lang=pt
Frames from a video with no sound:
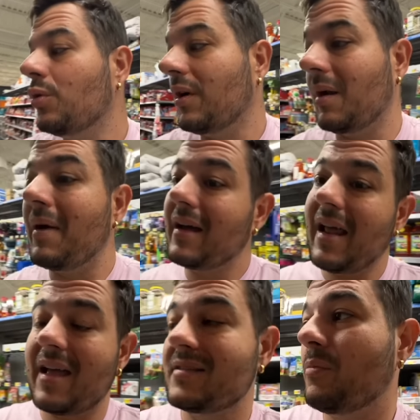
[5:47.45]
cara,
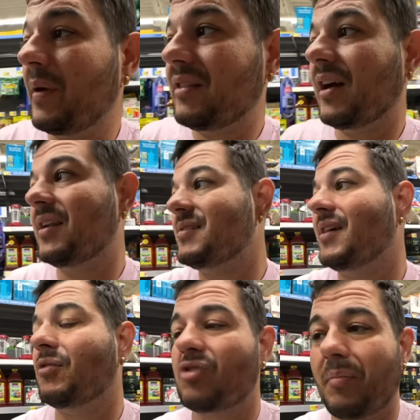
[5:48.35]
emagrece, o peito tá
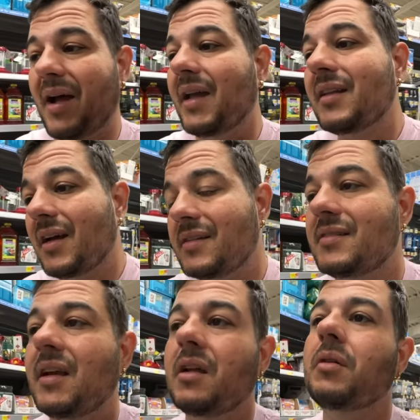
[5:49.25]
crescendo, sua barriga tá
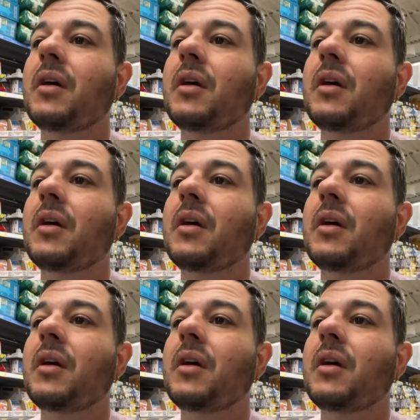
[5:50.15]
crescendo.